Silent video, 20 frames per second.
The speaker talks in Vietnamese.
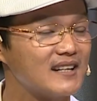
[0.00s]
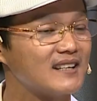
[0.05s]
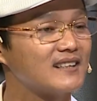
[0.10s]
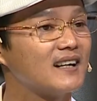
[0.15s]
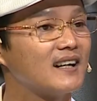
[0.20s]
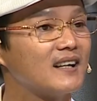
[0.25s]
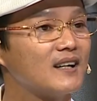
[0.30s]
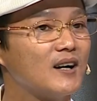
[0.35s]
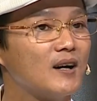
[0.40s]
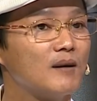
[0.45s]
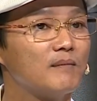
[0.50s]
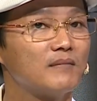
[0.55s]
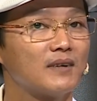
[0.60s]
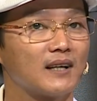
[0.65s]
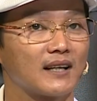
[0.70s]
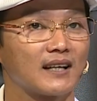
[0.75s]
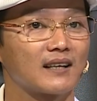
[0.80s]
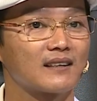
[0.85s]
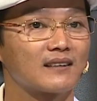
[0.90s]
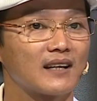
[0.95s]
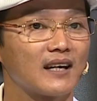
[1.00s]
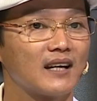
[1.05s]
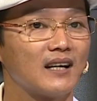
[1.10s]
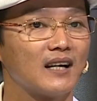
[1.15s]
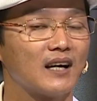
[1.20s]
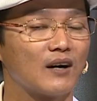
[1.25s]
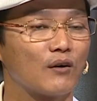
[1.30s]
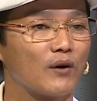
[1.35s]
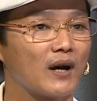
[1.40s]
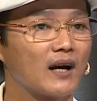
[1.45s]
hiện ra gốm là cách
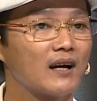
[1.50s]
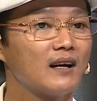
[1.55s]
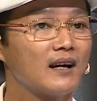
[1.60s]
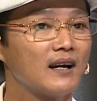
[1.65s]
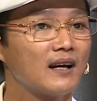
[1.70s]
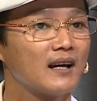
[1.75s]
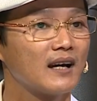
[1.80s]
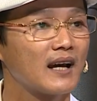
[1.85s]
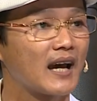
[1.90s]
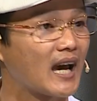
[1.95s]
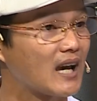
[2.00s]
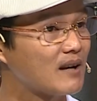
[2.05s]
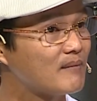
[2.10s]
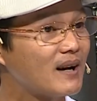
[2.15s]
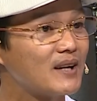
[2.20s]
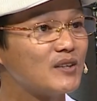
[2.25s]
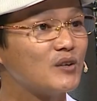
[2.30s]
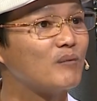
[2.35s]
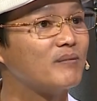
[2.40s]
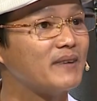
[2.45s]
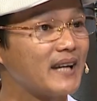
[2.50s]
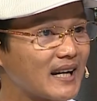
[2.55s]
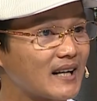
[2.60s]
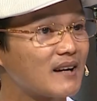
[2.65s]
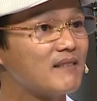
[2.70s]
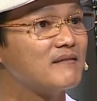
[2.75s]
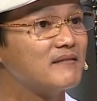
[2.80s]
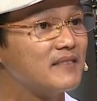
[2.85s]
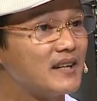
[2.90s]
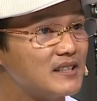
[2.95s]
đây là khoảng hai ba chục
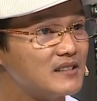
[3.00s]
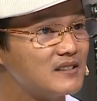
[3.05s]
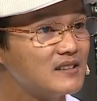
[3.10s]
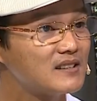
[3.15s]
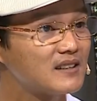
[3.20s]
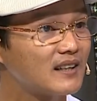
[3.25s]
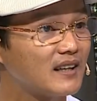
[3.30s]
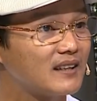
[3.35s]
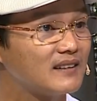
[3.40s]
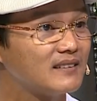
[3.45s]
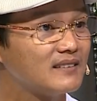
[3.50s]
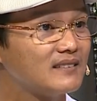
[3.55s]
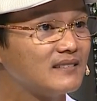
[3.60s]
ngàn năm về trước rồi anh